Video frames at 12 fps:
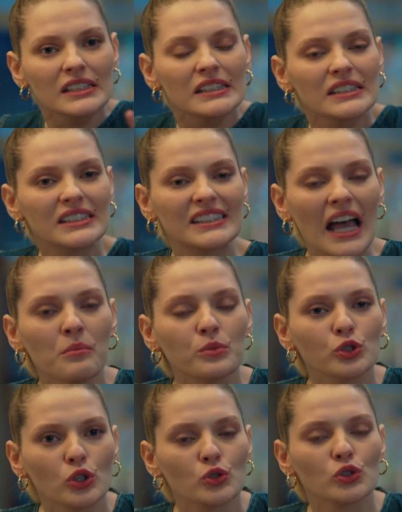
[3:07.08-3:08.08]
انتي مو
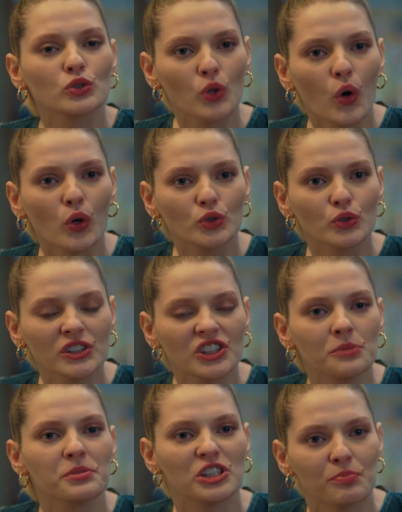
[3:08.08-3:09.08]
على أساس ندمانة
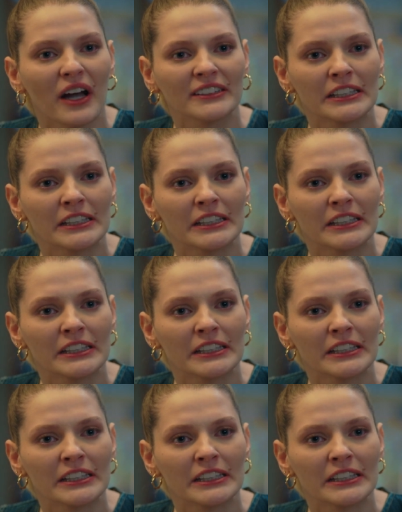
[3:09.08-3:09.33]
لأنك جبتي